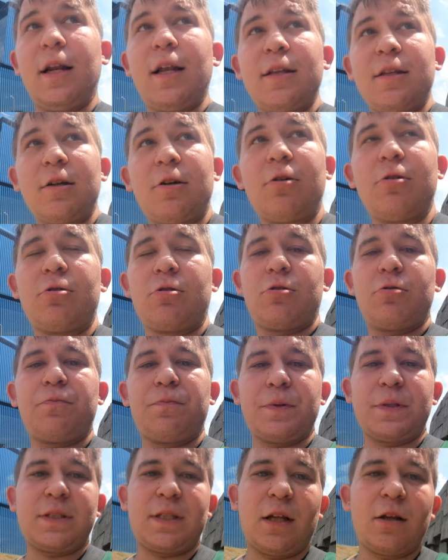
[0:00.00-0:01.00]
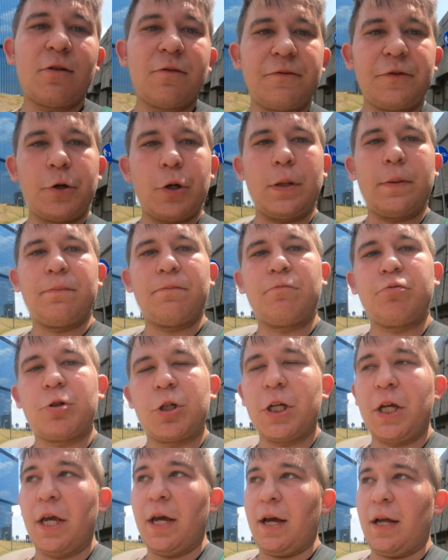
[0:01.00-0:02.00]
Dlatego tu postanowiłem
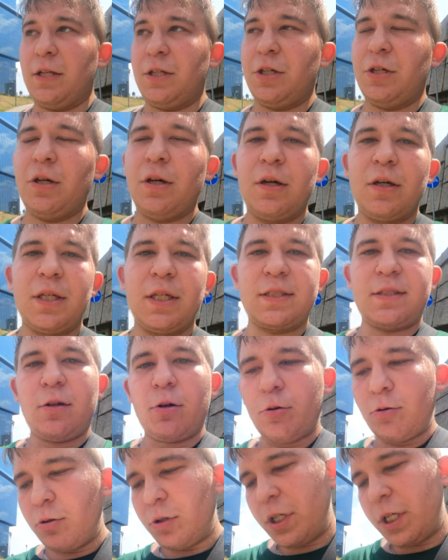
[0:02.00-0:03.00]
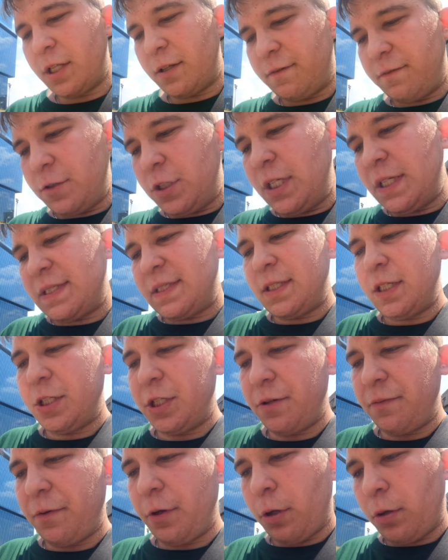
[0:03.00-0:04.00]
przyjechać. Jest ogólnie
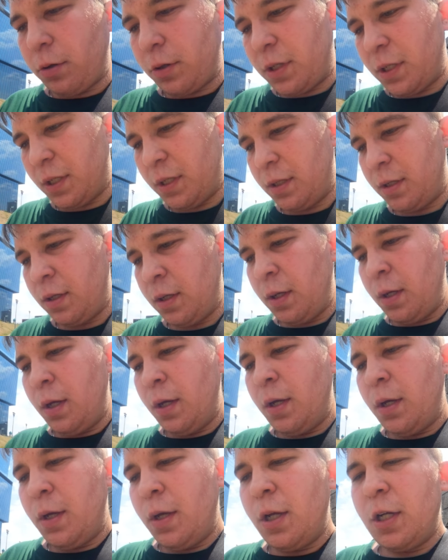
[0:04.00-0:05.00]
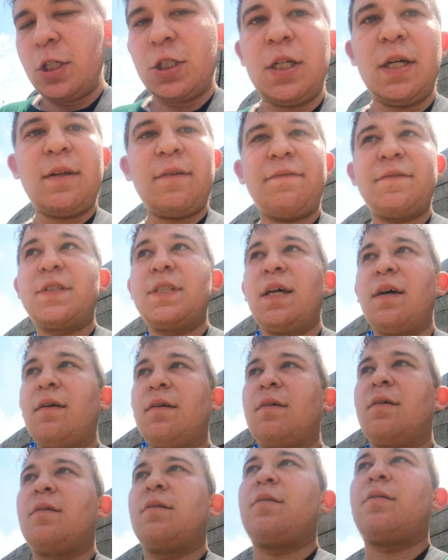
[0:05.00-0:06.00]
29 czerwca,
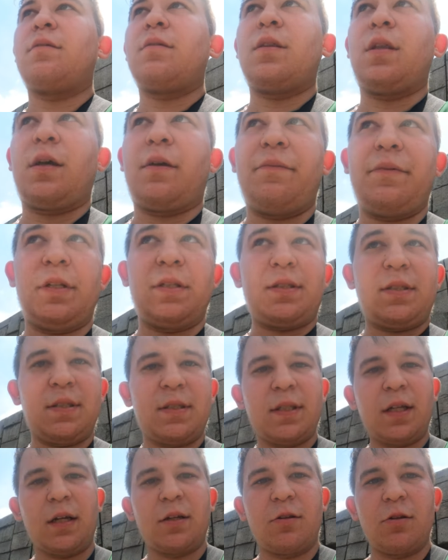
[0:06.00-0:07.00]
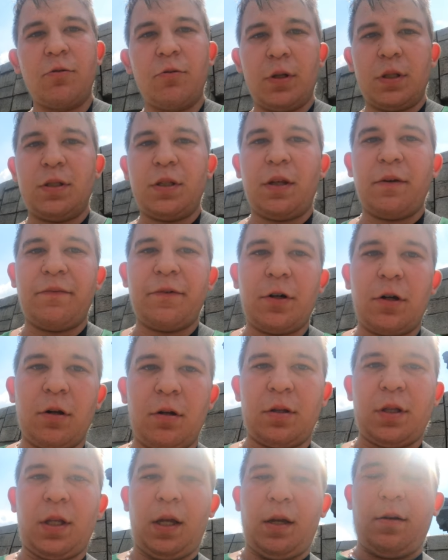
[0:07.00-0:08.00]
tak więc tak to ładnie
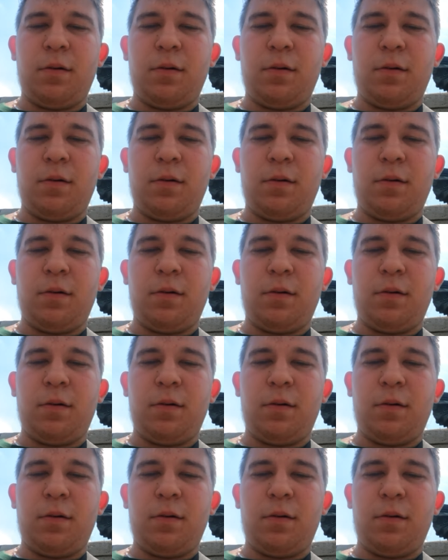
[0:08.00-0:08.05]
wygląda.